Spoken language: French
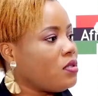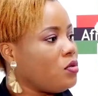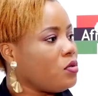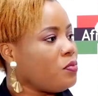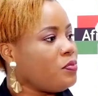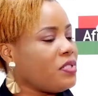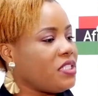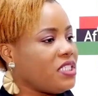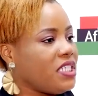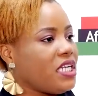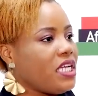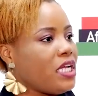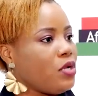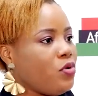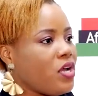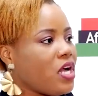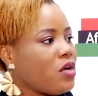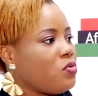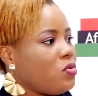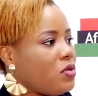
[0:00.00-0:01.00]
le péché qui
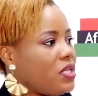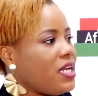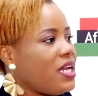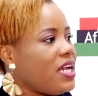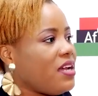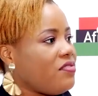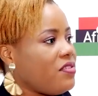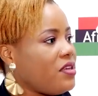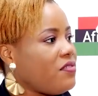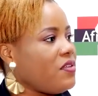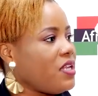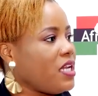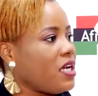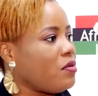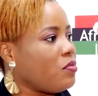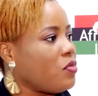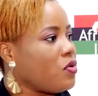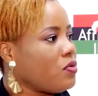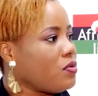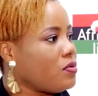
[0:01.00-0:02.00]
lui a coûté la vie
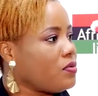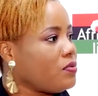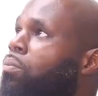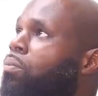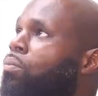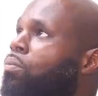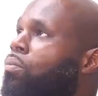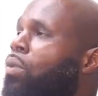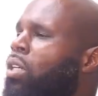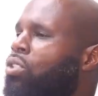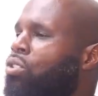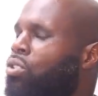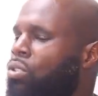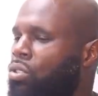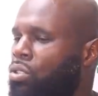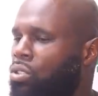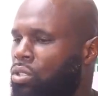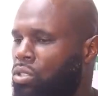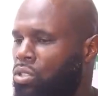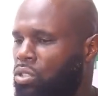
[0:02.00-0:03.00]
finalement. Moi,
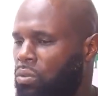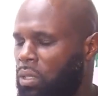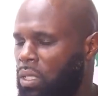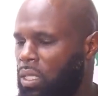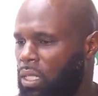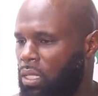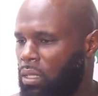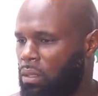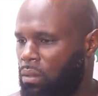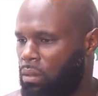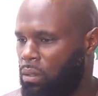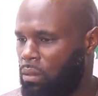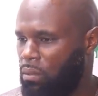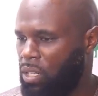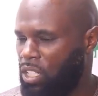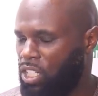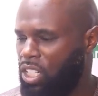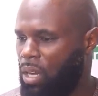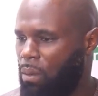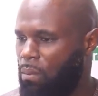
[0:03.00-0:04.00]
je, suis, euh,
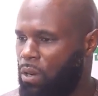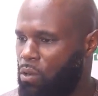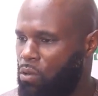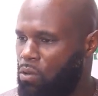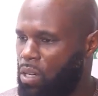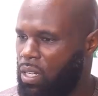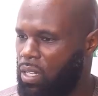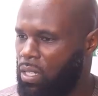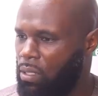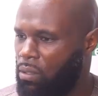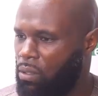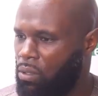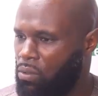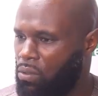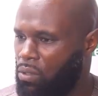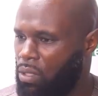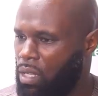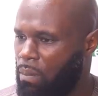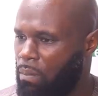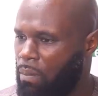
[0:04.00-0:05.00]
ma chère Maoulé, dans
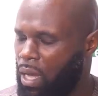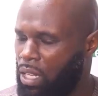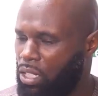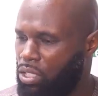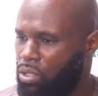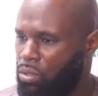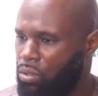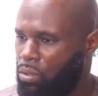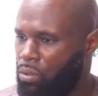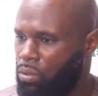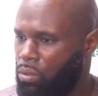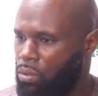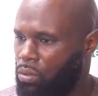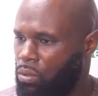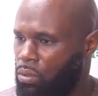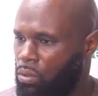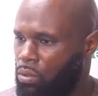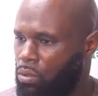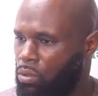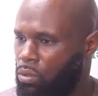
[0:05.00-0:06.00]
une démarche de,
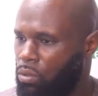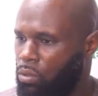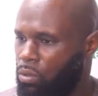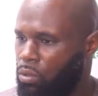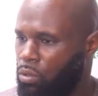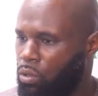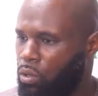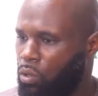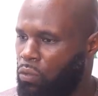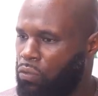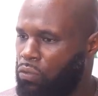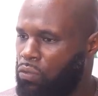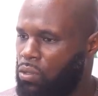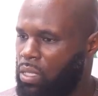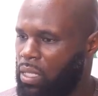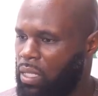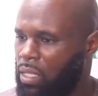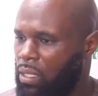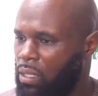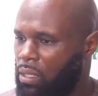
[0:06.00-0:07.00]

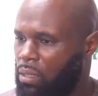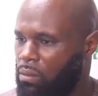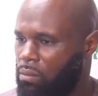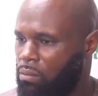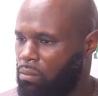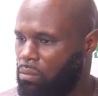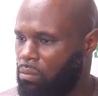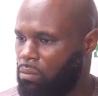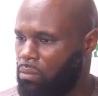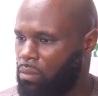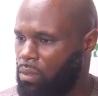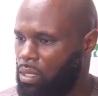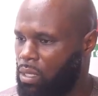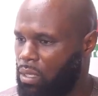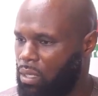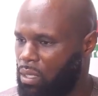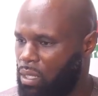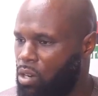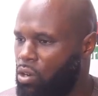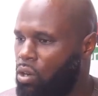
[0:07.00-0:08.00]
refuser,
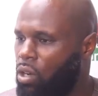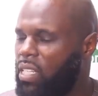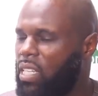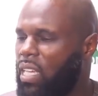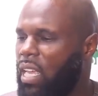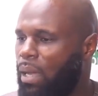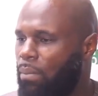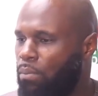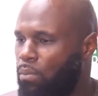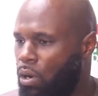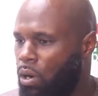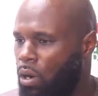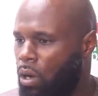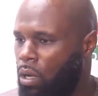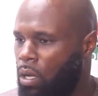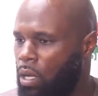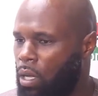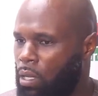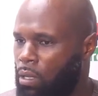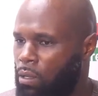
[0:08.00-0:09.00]
dès lors qu'il y a la
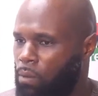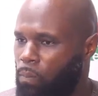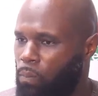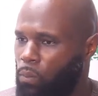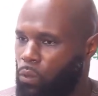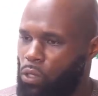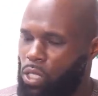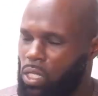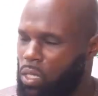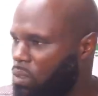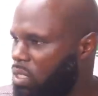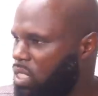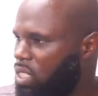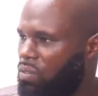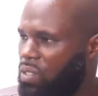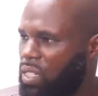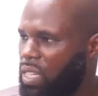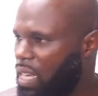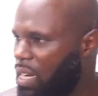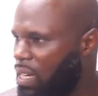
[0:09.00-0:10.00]
mort, de
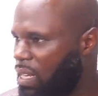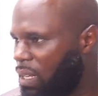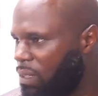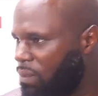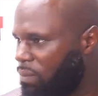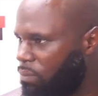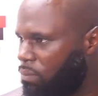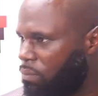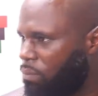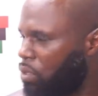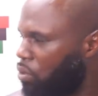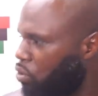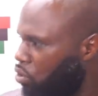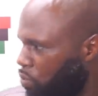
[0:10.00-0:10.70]
sanctifier quelqu'un. Parce